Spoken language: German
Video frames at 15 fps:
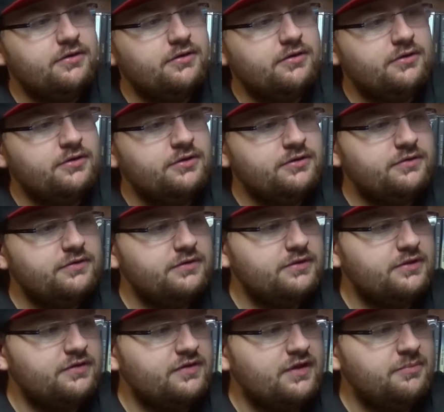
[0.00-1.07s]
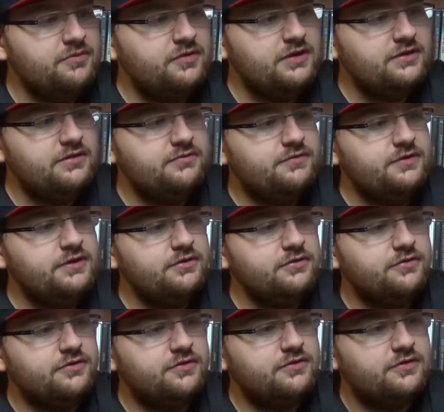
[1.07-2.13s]
Und das haben sie in den
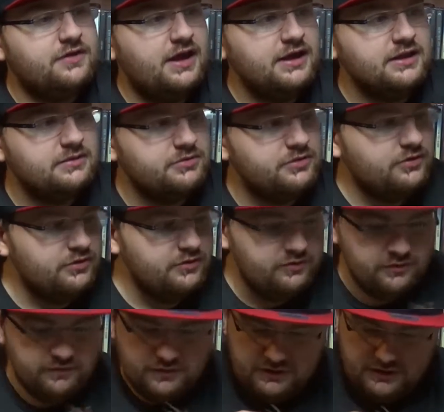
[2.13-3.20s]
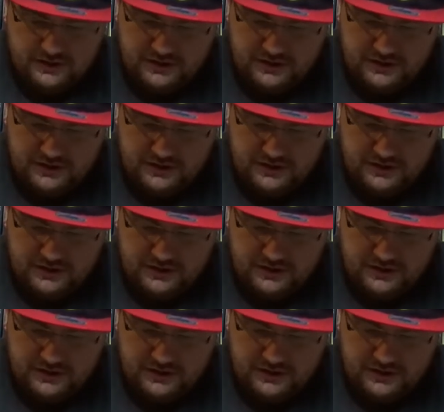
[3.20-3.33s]
Videos gesagt, aber ich konnte es irgendwie nicht